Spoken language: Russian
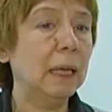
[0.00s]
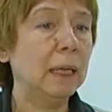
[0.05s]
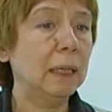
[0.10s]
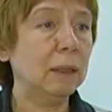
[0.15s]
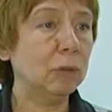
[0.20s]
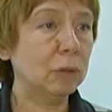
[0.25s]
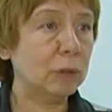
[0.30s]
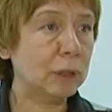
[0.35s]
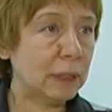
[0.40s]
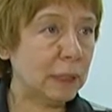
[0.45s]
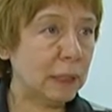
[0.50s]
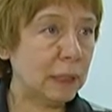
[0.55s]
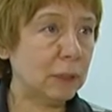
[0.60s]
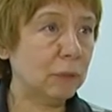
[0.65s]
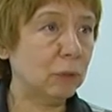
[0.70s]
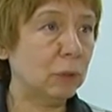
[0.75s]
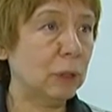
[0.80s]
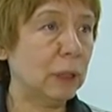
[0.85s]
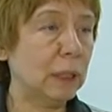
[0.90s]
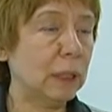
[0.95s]
И вот здесь
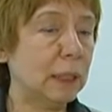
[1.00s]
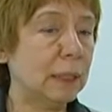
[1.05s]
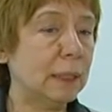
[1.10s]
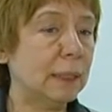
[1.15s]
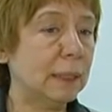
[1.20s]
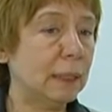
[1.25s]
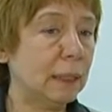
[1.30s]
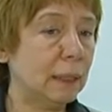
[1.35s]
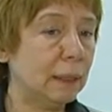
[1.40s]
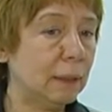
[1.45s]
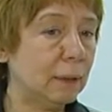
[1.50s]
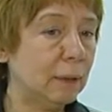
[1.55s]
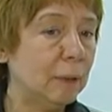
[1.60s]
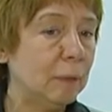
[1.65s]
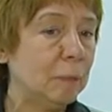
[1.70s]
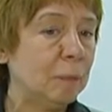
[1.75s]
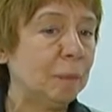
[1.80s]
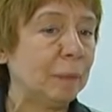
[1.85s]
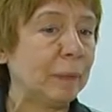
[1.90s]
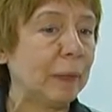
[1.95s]
вот есть и
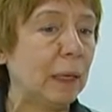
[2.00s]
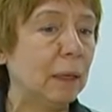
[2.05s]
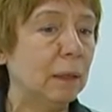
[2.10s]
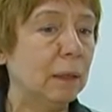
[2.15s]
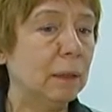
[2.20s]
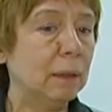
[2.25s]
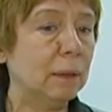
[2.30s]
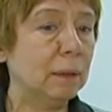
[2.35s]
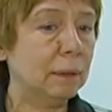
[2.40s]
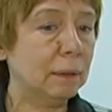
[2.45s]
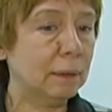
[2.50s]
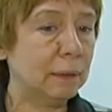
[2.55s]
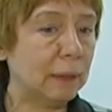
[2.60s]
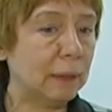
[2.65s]
э,